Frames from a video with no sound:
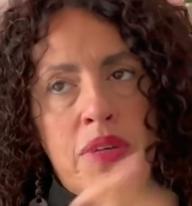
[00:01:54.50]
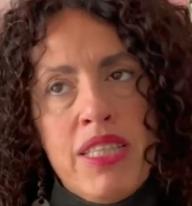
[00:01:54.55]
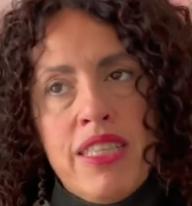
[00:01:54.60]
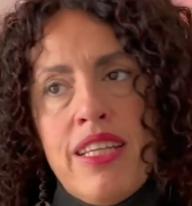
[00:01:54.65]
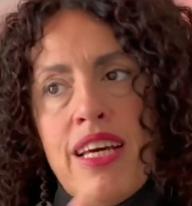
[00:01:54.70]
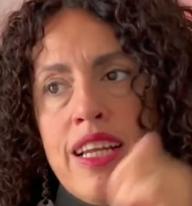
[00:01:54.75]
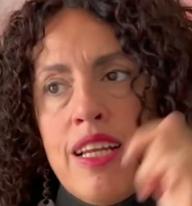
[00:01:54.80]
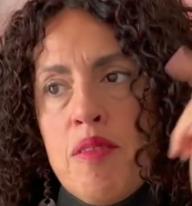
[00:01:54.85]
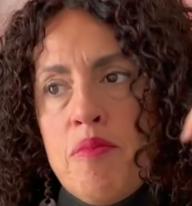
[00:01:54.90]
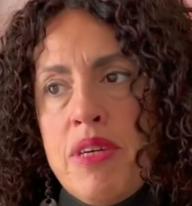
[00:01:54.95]

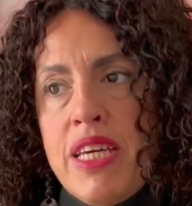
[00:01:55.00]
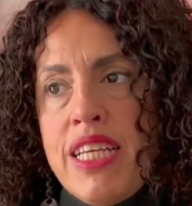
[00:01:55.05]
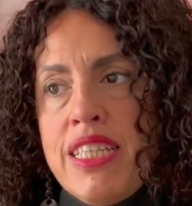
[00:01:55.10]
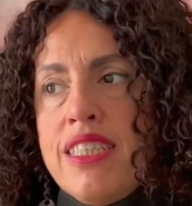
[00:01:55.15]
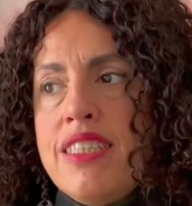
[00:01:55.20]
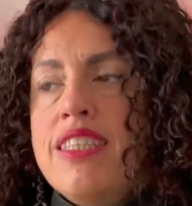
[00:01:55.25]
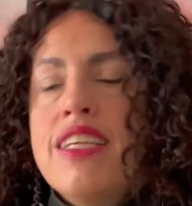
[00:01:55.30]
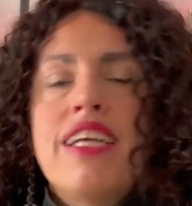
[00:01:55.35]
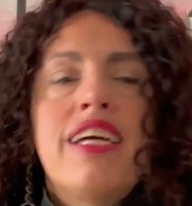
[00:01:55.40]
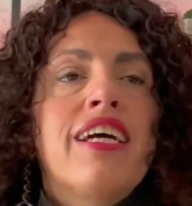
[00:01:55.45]
andare a
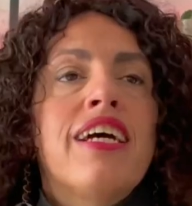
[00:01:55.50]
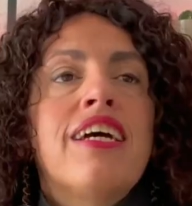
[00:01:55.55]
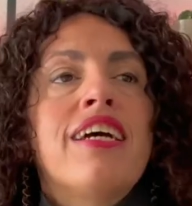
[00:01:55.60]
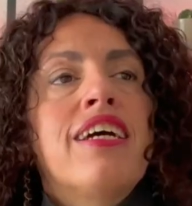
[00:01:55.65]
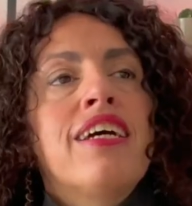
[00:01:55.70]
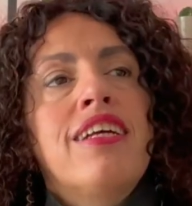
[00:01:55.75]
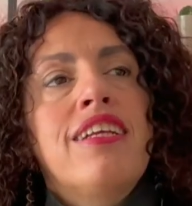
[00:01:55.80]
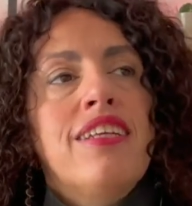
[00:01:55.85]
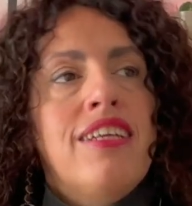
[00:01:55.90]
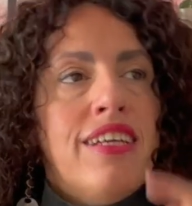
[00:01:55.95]

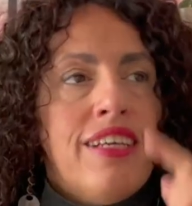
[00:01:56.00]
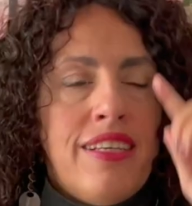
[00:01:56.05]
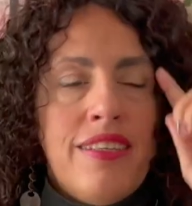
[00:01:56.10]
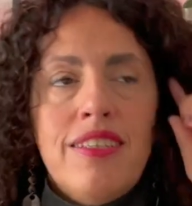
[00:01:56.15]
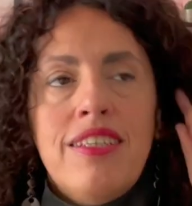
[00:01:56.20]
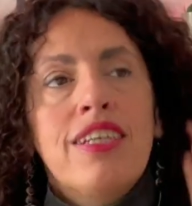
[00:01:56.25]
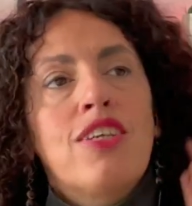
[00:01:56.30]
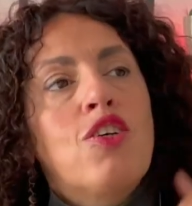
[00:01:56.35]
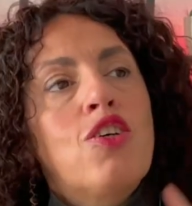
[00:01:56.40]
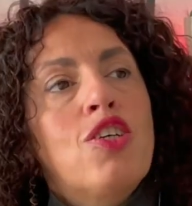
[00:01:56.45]
mettere le,
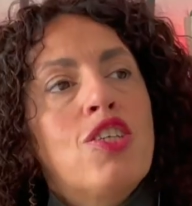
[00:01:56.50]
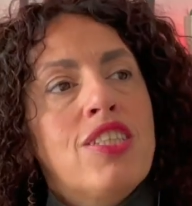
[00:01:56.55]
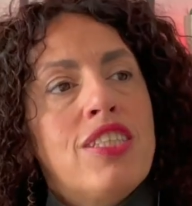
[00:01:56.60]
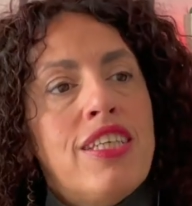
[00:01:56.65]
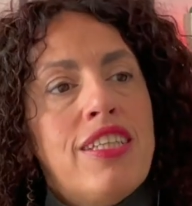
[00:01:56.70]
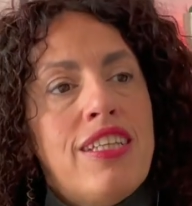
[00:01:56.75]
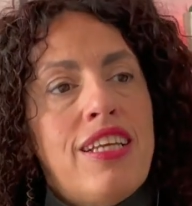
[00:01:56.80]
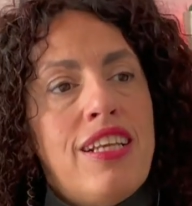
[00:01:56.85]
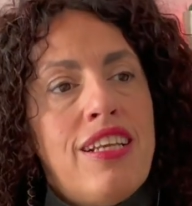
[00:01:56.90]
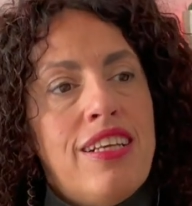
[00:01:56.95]
le cose
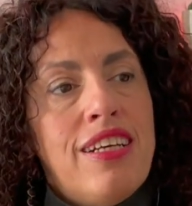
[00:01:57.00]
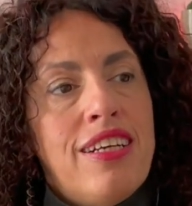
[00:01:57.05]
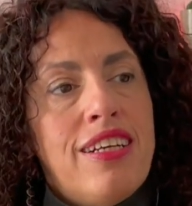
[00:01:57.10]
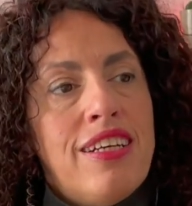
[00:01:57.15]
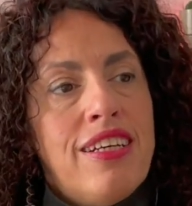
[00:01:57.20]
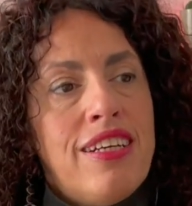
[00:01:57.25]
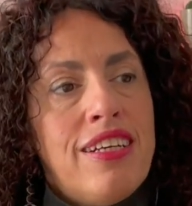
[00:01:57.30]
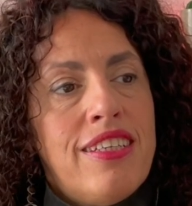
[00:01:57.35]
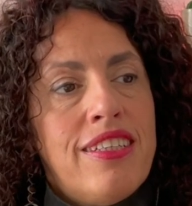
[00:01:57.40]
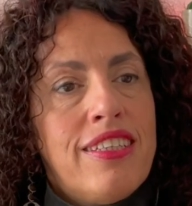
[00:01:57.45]

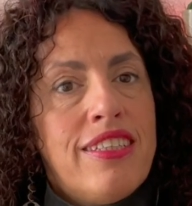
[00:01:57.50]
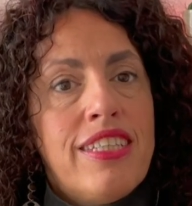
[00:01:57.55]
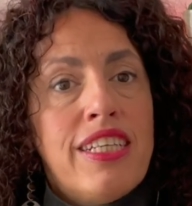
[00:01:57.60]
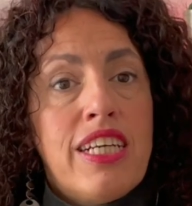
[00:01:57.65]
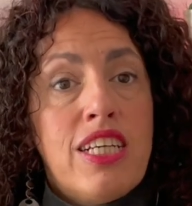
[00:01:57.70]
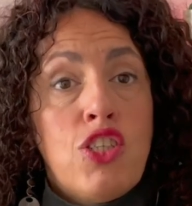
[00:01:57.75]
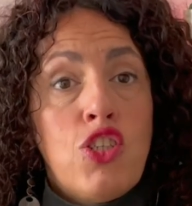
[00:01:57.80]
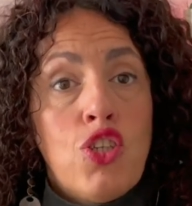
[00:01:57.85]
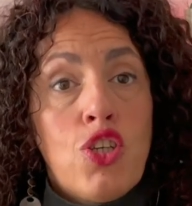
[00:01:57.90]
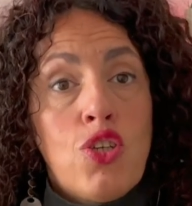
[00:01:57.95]
del, di
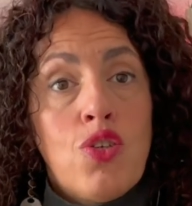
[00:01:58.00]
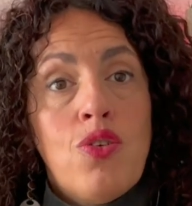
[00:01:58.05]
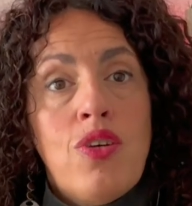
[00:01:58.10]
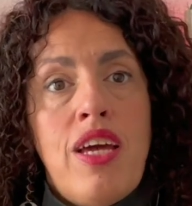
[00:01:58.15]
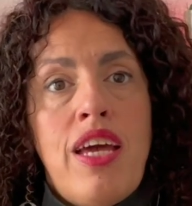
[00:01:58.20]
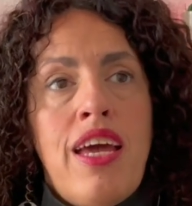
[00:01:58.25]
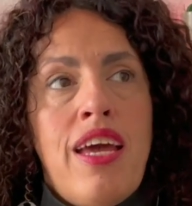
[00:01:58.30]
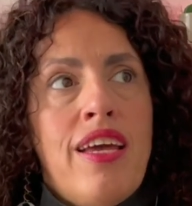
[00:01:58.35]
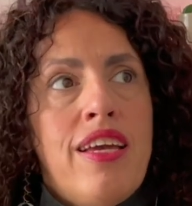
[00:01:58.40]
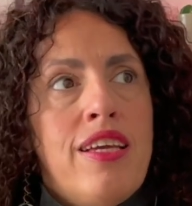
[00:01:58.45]
che giorno
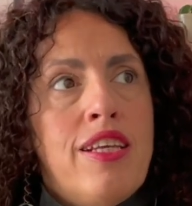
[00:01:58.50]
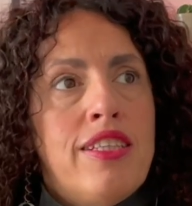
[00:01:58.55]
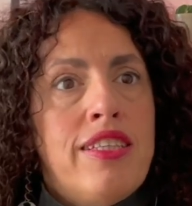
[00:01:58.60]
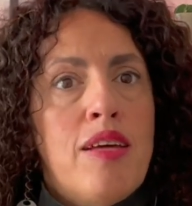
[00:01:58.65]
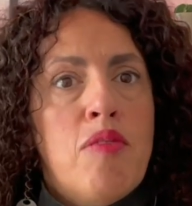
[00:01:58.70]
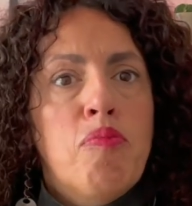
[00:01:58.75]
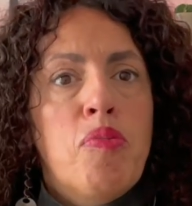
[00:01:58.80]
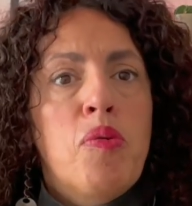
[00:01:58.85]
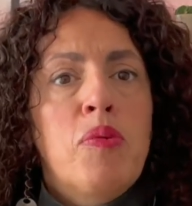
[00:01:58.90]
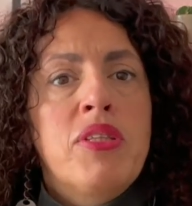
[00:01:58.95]
è, il
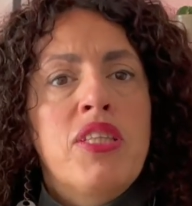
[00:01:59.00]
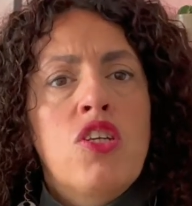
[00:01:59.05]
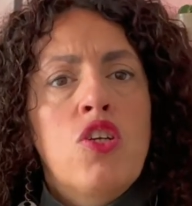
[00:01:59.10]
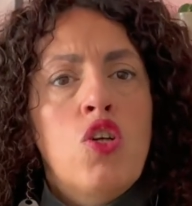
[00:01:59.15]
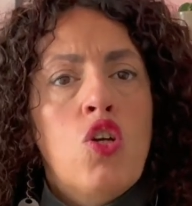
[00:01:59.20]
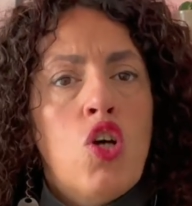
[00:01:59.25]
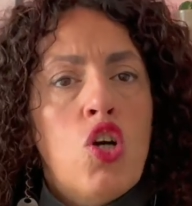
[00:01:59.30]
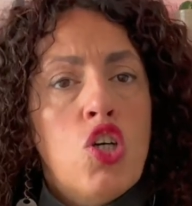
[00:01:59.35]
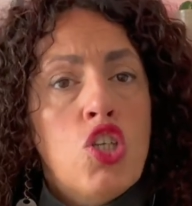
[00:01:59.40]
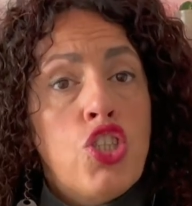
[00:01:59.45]
tempo
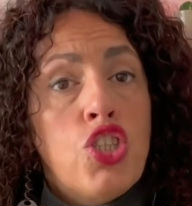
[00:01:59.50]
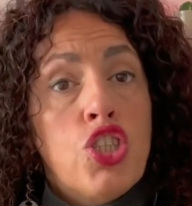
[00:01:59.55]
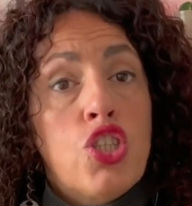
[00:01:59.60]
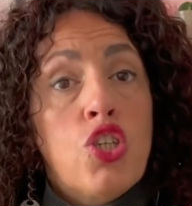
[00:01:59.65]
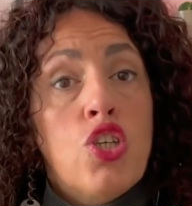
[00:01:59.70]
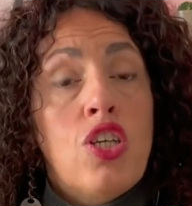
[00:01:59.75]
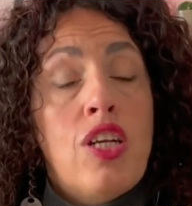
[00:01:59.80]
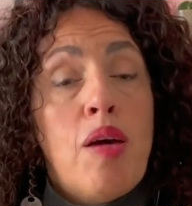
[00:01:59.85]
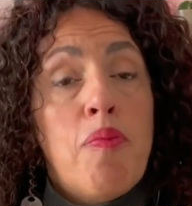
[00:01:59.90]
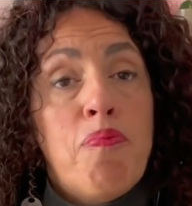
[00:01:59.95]

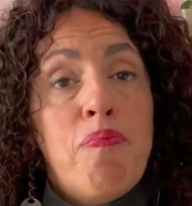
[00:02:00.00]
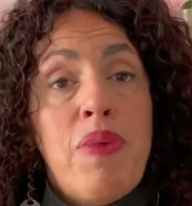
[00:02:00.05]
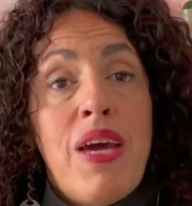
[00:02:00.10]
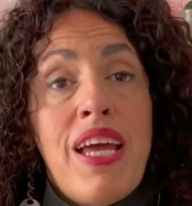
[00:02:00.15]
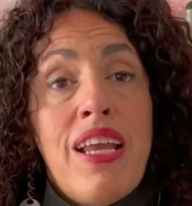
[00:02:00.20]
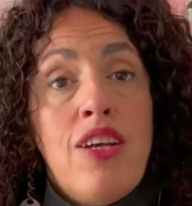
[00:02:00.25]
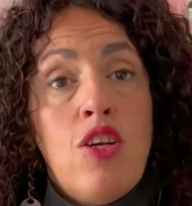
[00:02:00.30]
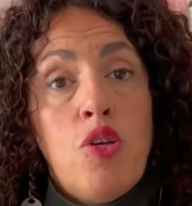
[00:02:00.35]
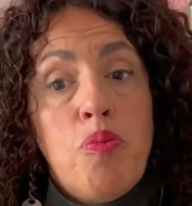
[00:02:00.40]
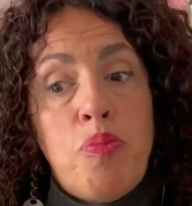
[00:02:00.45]
meteorologico,
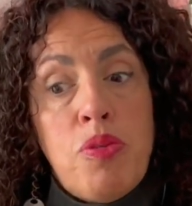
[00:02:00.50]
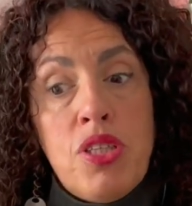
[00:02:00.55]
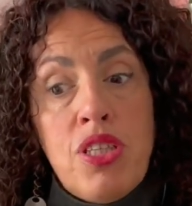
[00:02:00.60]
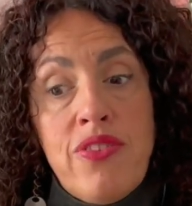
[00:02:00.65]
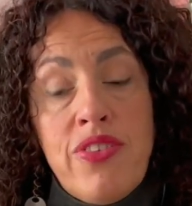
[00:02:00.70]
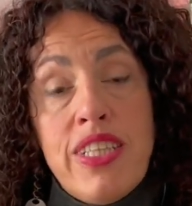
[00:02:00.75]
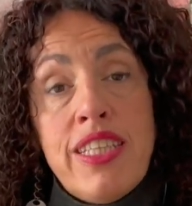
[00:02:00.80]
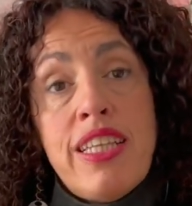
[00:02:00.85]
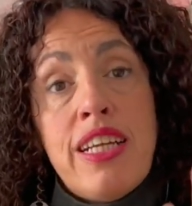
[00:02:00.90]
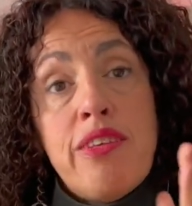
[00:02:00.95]
l'appello, poi
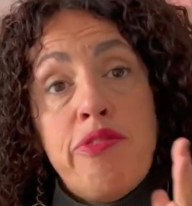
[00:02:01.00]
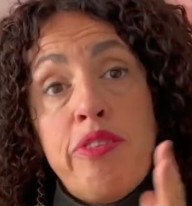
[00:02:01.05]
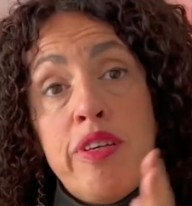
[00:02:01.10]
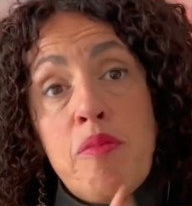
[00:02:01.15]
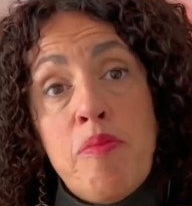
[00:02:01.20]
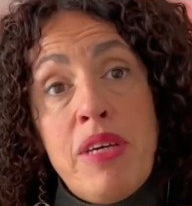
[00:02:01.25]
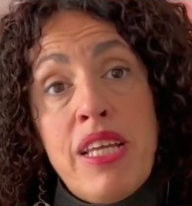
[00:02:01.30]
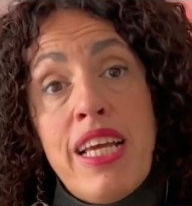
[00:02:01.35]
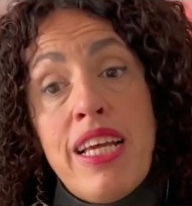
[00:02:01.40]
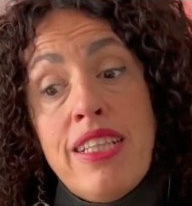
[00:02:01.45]
devi andare a fare
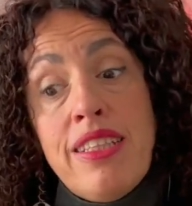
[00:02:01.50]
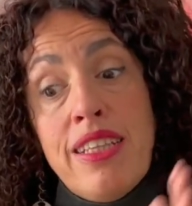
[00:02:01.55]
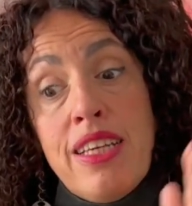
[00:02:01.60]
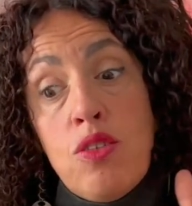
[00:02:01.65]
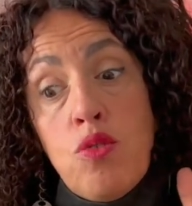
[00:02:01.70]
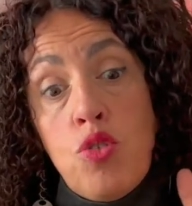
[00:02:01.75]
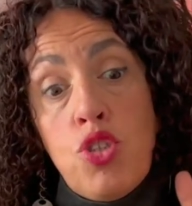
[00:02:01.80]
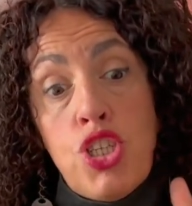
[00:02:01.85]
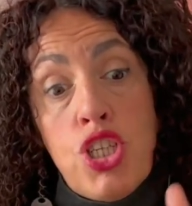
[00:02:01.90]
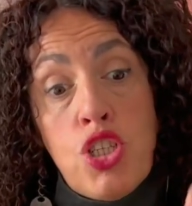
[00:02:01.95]
merenda in
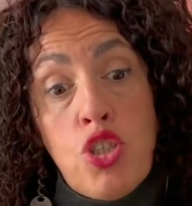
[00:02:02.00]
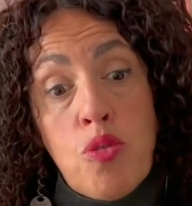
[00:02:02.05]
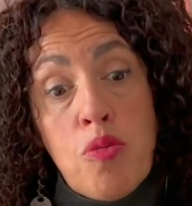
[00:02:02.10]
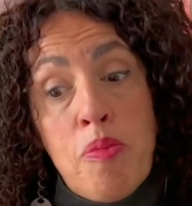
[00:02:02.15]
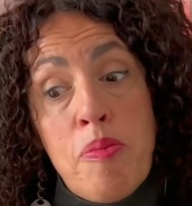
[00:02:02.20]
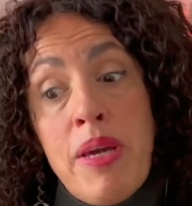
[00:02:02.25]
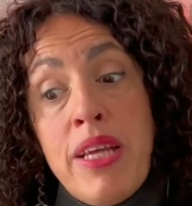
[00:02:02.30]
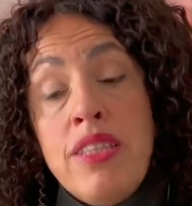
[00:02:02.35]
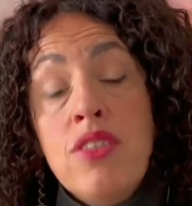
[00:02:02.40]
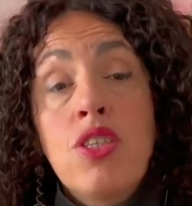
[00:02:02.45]
un certo
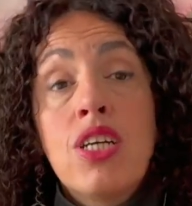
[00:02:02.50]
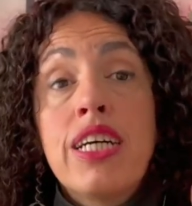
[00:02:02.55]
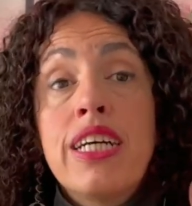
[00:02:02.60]
momento e